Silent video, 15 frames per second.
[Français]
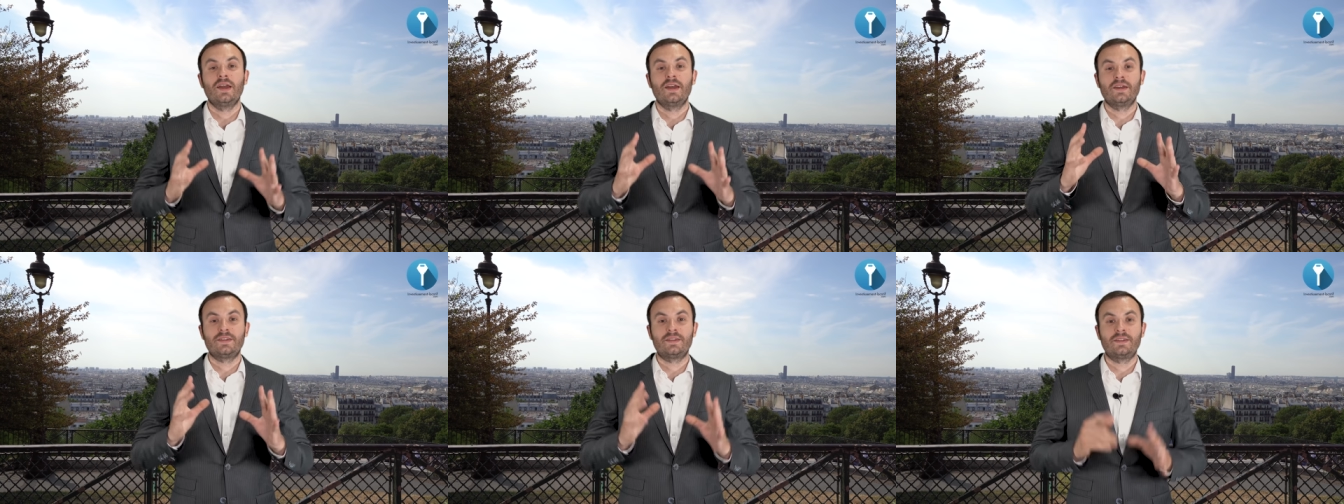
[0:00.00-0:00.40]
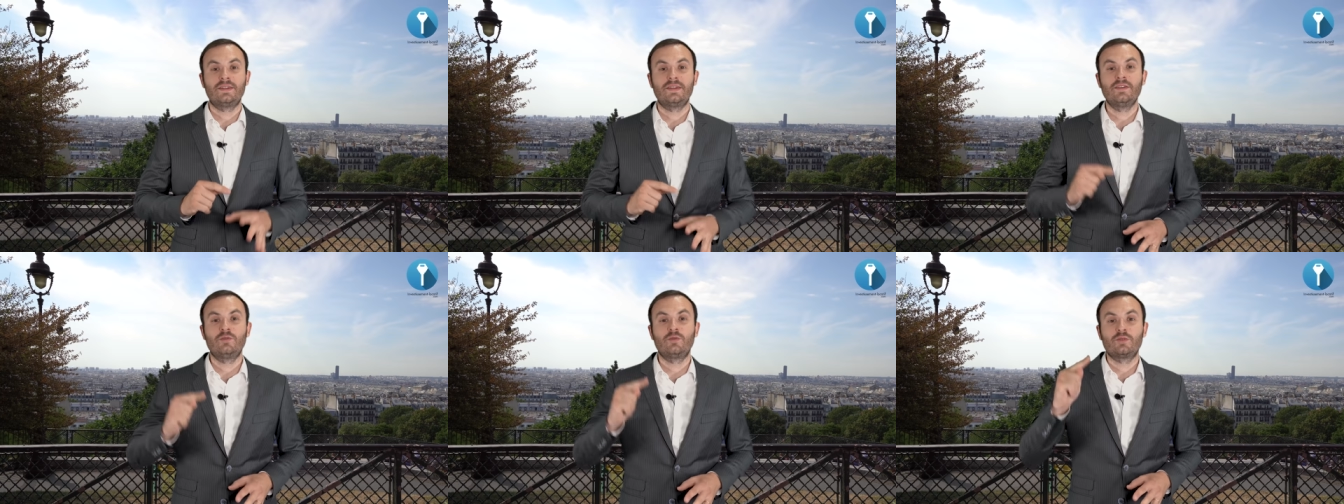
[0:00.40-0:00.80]
et
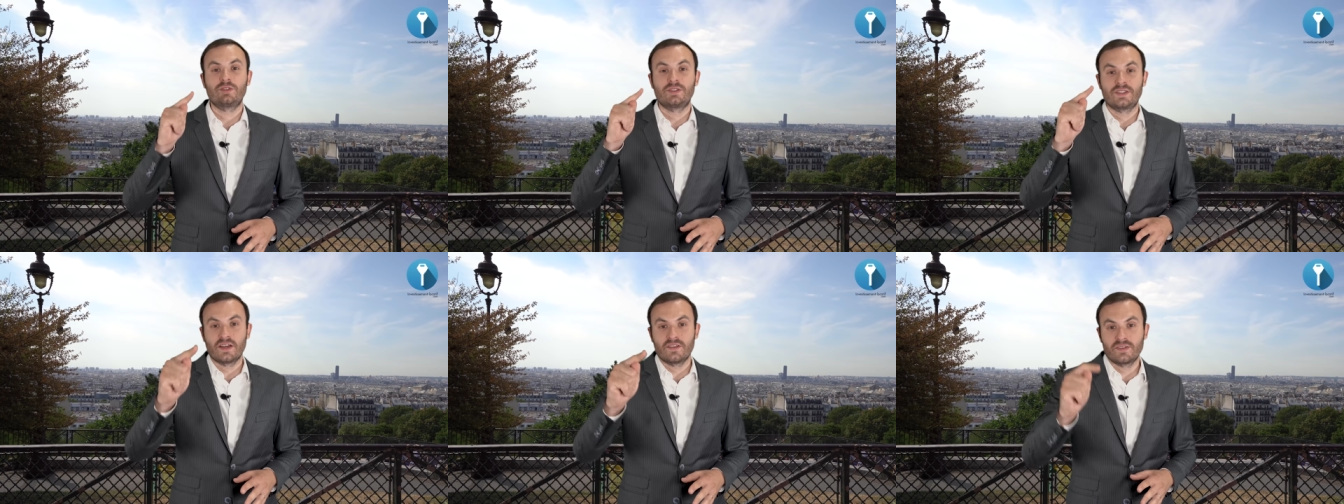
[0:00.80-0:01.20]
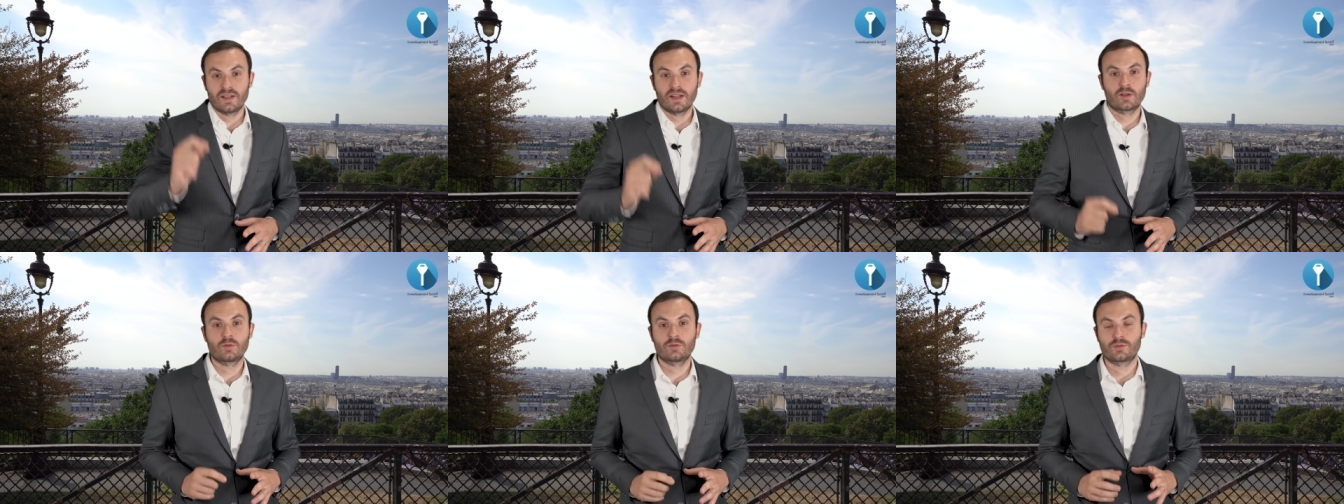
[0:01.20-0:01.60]
si vous
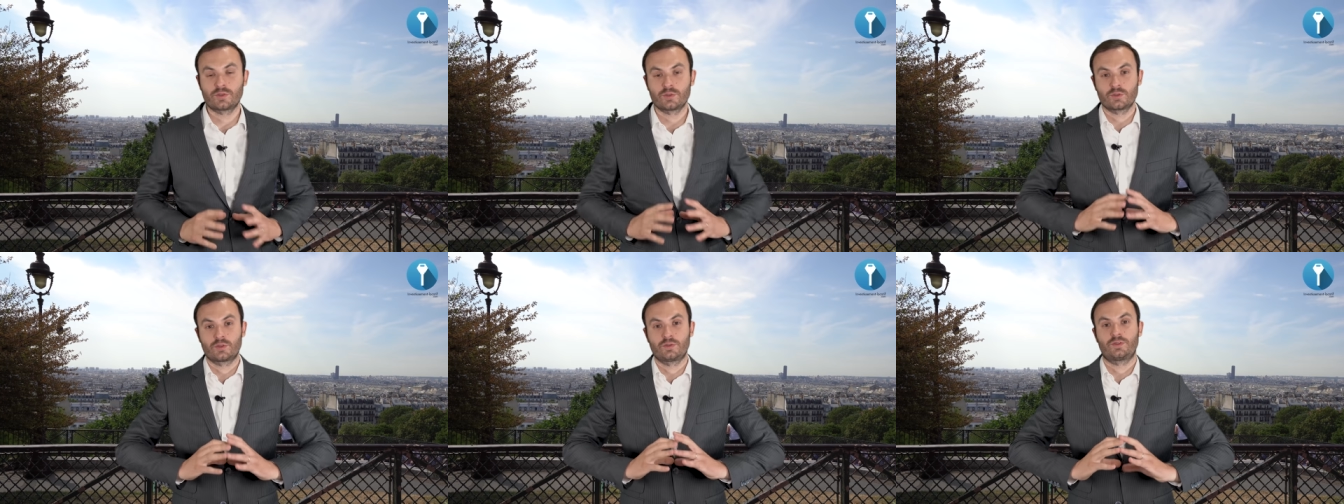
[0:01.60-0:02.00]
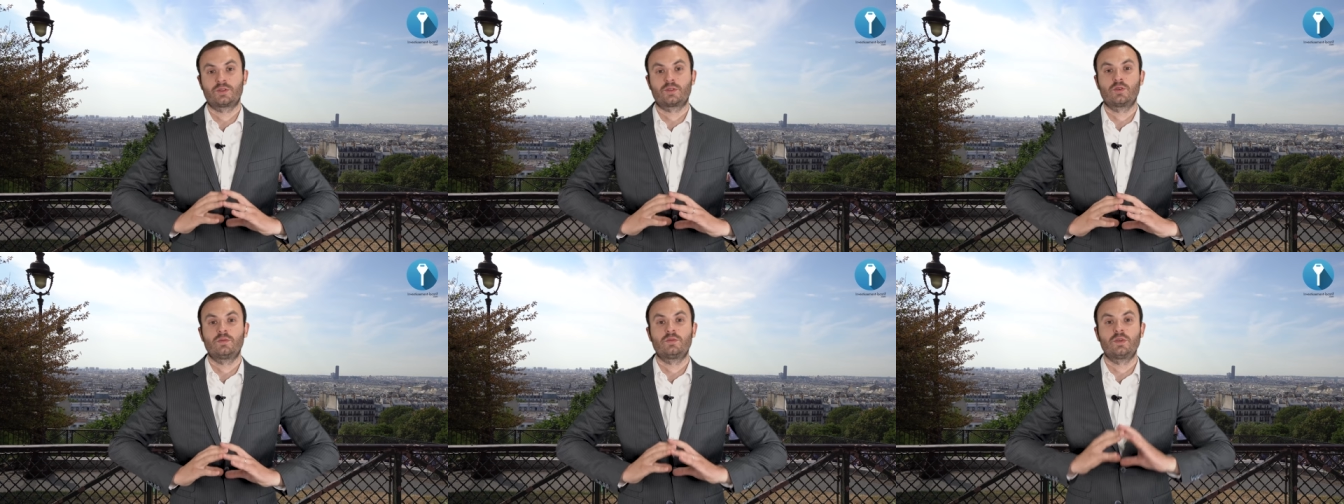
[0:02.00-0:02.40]
avez la confiance de
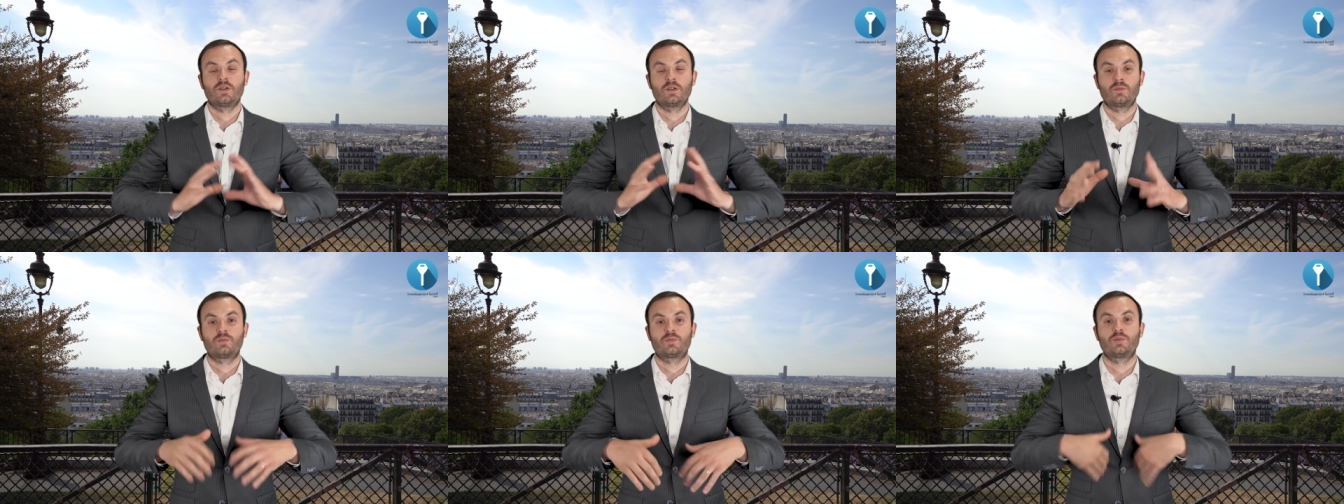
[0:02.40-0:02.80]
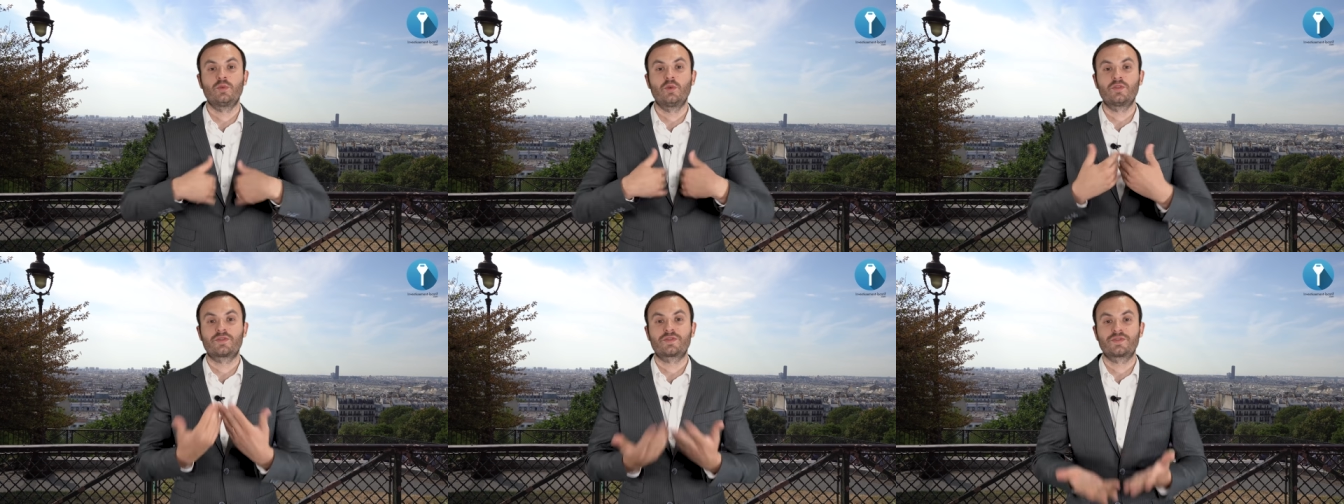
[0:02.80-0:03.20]
votre banque
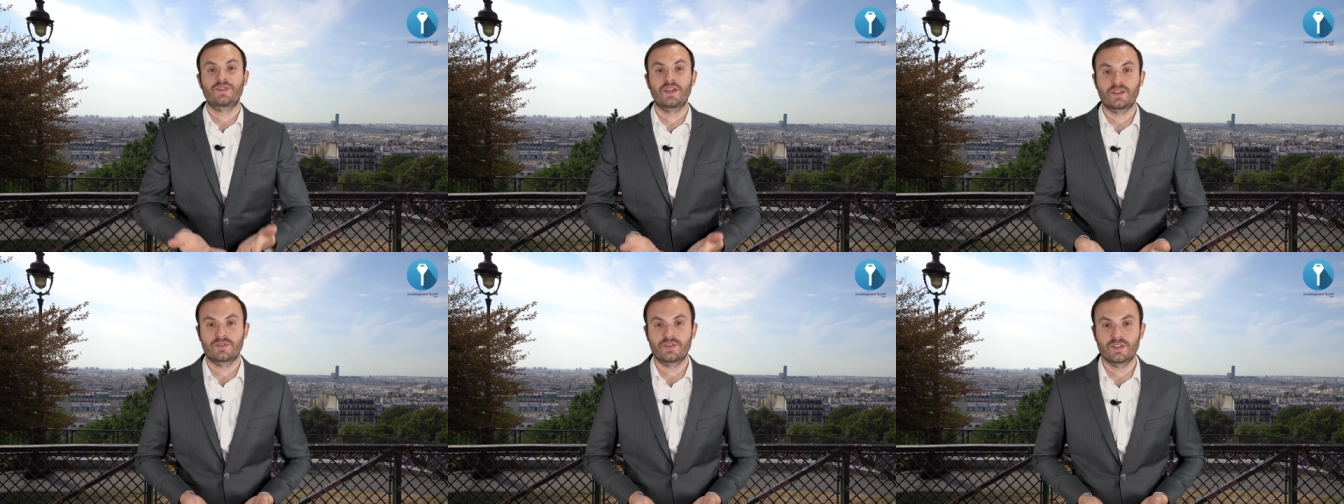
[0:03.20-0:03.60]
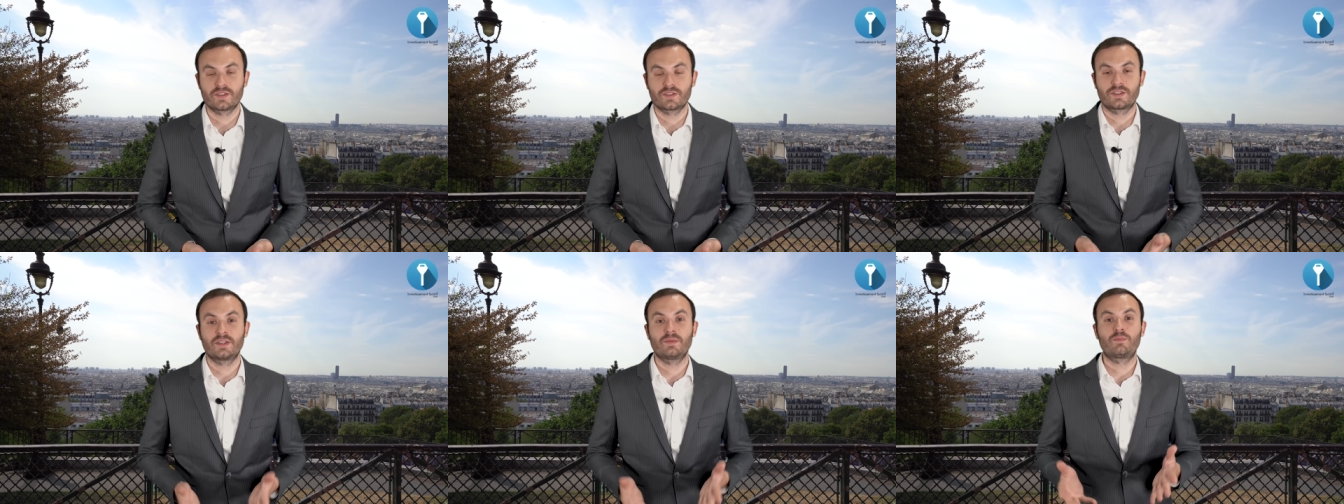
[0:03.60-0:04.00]
pour faire
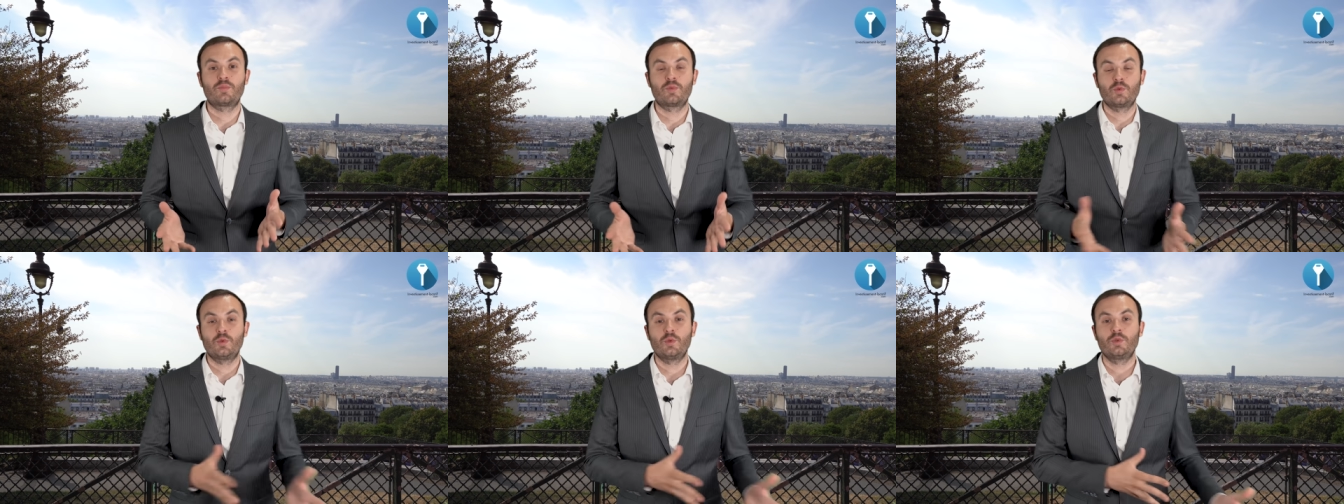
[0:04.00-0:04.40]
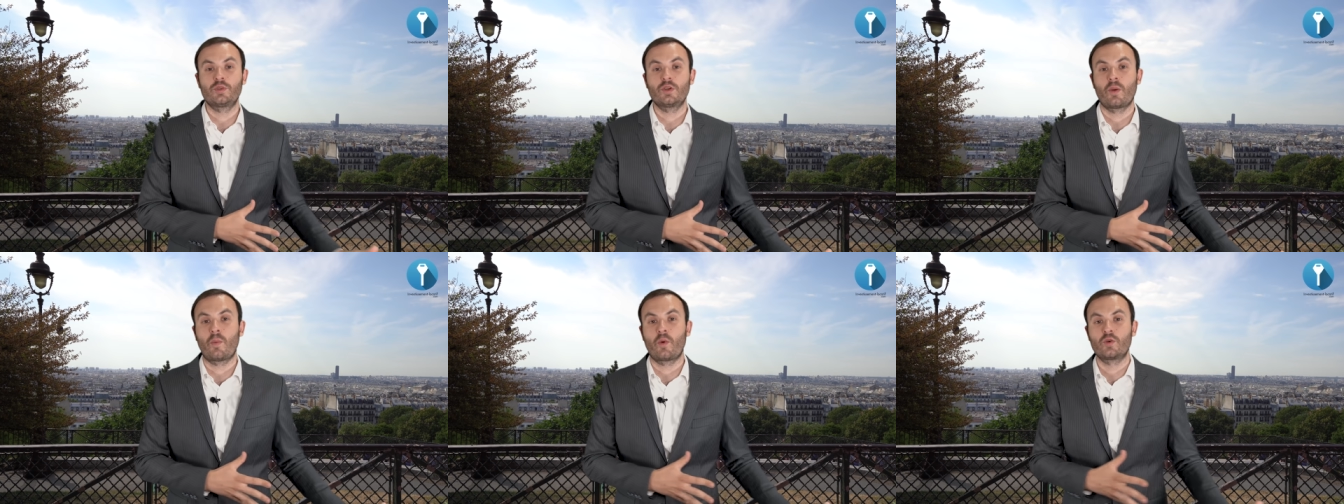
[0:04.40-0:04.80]
financer
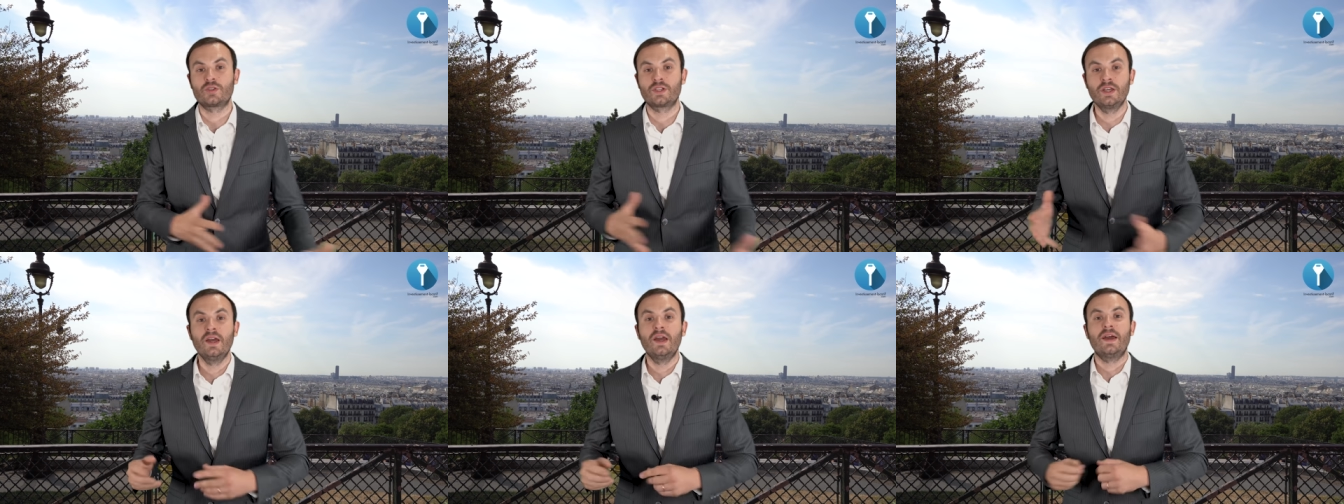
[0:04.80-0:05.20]
plusieurs projets